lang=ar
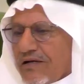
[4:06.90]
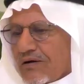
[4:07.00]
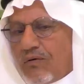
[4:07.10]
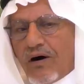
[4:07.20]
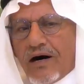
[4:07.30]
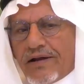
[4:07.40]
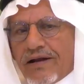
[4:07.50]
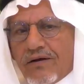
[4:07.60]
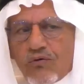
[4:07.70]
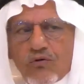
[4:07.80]
الاخوان
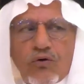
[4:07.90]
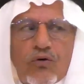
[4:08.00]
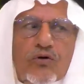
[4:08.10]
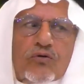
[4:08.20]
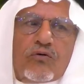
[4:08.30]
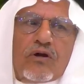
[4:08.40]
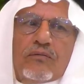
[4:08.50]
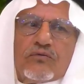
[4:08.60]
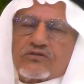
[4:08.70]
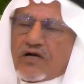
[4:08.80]
الحضور
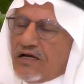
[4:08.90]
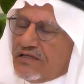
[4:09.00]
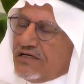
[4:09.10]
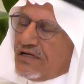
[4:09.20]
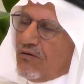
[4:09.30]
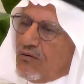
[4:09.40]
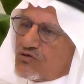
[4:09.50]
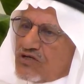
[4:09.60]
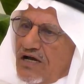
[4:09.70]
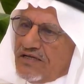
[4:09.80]
والمشاهدين
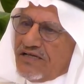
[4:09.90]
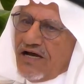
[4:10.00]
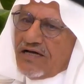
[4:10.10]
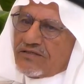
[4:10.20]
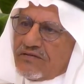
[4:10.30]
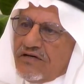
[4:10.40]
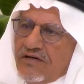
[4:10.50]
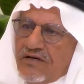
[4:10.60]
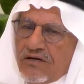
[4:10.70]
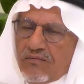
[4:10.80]
والمشاهدات
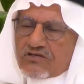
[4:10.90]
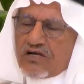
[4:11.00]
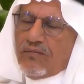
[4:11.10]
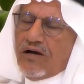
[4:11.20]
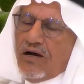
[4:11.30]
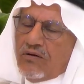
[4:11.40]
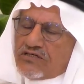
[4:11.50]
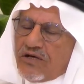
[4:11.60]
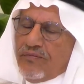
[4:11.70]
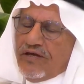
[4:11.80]
وصباح
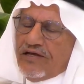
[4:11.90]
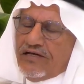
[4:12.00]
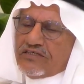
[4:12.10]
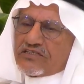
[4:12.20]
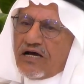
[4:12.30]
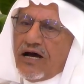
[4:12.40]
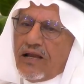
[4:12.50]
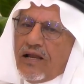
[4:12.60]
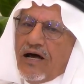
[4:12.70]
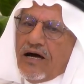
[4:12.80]
الجميع ان
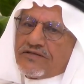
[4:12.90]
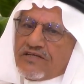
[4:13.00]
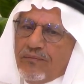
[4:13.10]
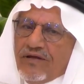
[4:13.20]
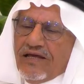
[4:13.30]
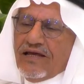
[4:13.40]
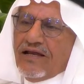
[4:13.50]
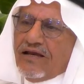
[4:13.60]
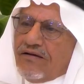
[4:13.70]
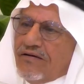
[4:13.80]
شاء الله
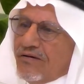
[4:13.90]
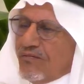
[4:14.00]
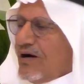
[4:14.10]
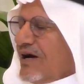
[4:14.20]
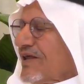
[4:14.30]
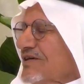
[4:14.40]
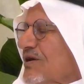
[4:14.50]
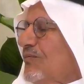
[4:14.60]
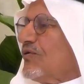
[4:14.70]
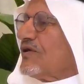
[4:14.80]
جميل وهذا
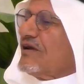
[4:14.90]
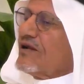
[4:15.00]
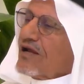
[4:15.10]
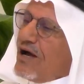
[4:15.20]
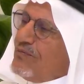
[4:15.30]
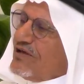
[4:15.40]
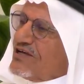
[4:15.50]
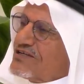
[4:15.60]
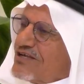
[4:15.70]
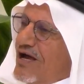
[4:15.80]
يسمونه
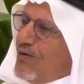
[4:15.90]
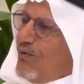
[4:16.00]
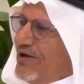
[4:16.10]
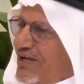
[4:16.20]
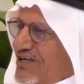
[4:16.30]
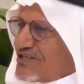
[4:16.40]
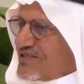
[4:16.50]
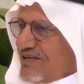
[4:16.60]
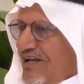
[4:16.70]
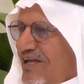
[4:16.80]
الخميس
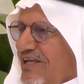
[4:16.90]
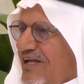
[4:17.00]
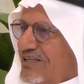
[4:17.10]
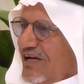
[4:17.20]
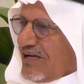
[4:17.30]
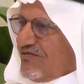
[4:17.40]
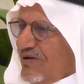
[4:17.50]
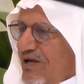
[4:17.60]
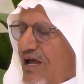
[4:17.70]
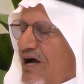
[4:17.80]
الونيس الذي أيوه. يلتقي
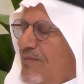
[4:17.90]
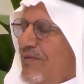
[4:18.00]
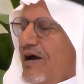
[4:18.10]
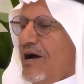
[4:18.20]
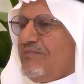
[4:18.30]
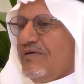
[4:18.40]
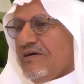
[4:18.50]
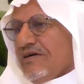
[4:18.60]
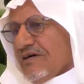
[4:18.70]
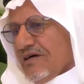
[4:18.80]
فيه الاحباب
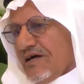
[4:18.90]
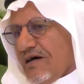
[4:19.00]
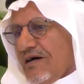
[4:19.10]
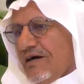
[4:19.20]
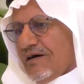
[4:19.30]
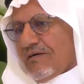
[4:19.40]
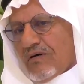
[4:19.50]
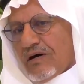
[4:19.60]
آه،